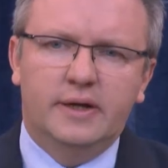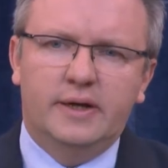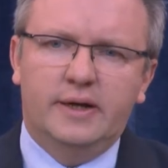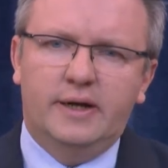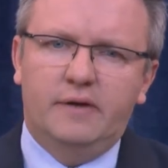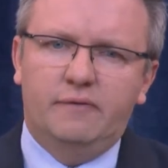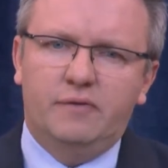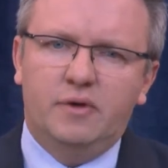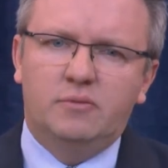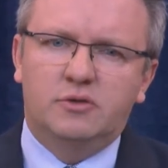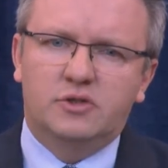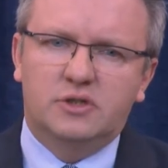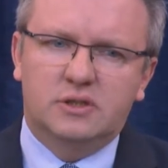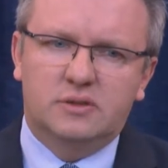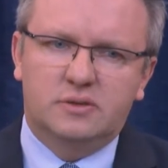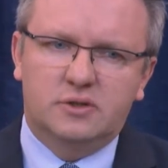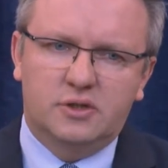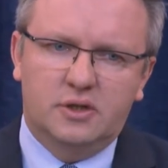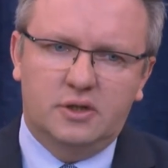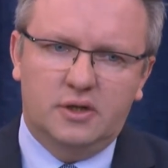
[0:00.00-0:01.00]
a wiemy, że,
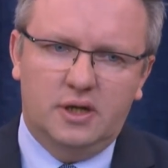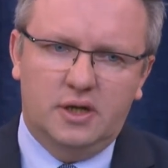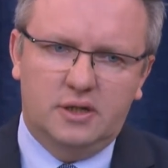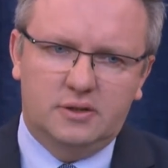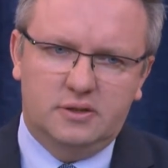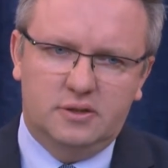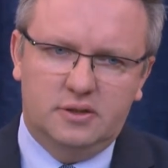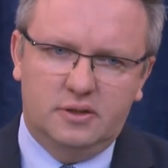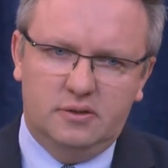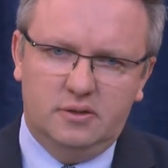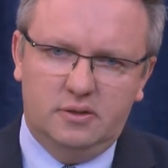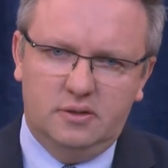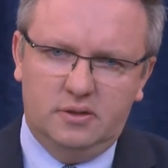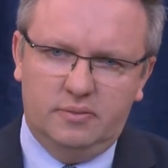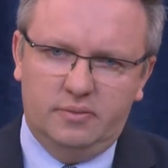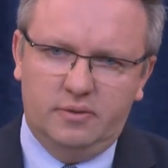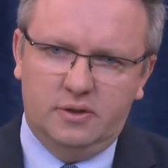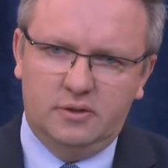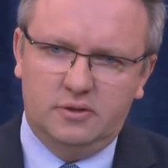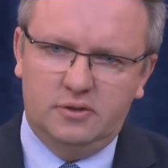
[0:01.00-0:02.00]
że relacje
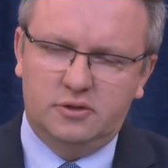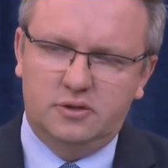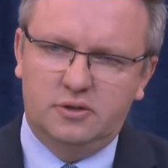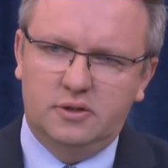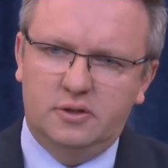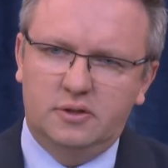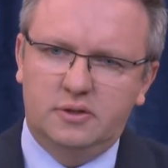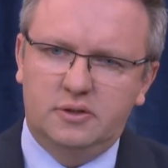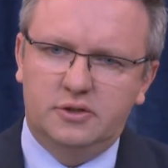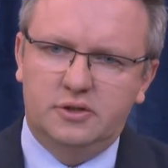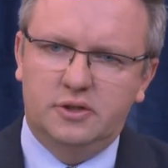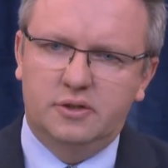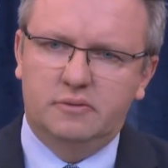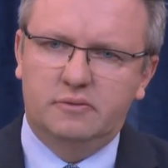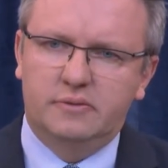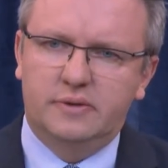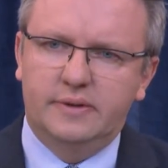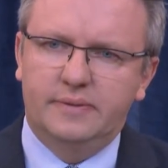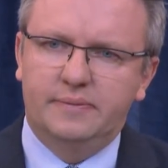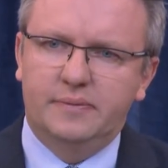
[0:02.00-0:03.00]
dyplomatyczne
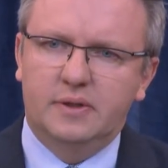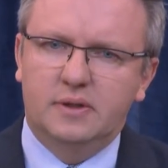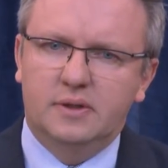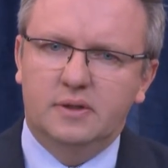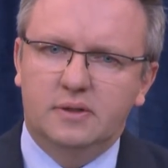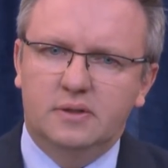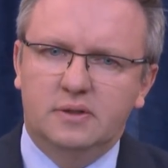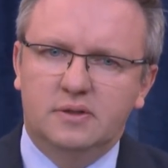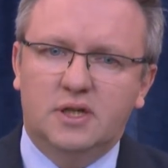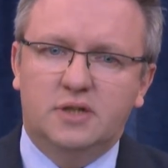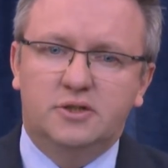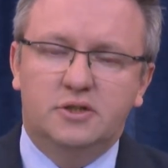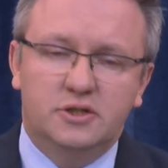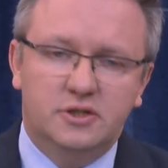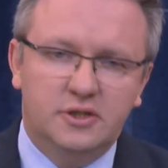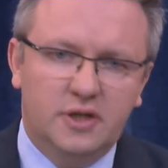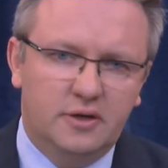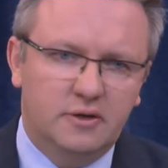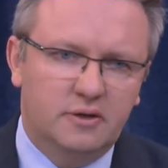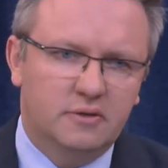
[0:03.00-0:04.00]
się e,
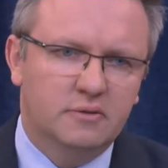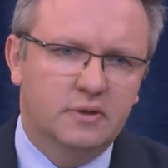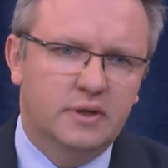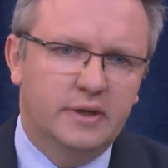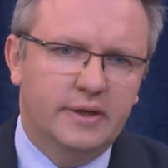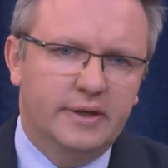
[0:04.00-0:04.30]
zacieśniają.